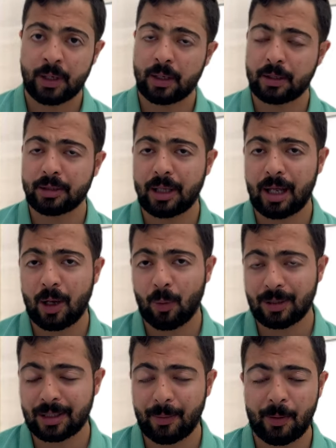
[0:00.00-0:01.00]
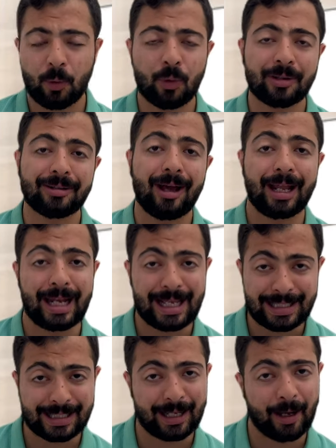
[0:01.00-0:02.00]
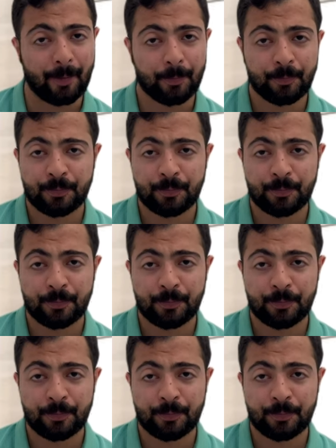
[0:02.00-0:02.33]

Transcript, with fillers: القطاع الاول طبعا هو قطاع الاسلحه.